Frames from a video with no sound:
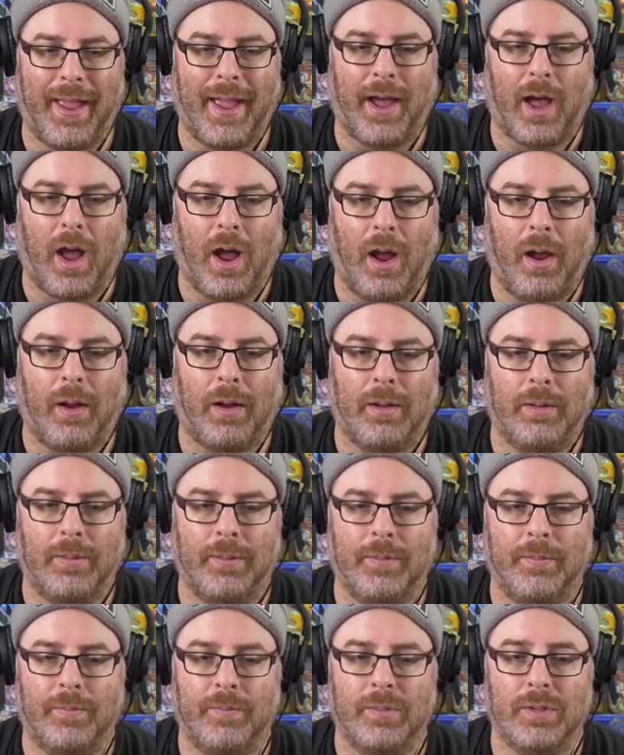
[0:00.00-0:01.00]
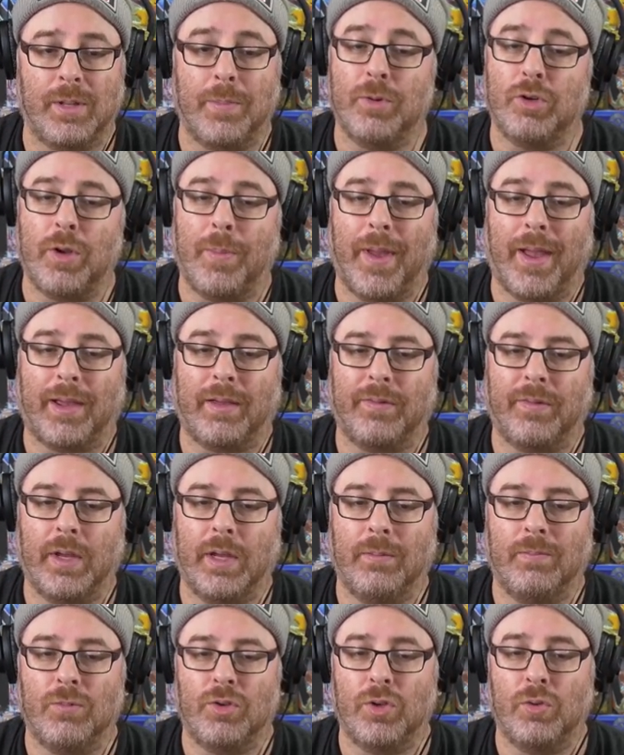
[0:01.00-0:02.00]
erreur. Ça m'est jamais
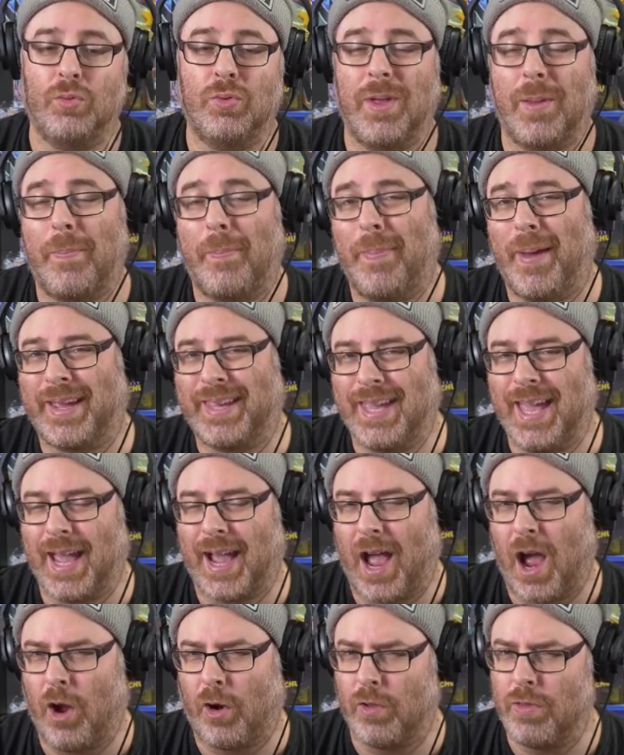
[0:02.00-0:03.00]
arrivé. J'ai eu des paquets erreurs,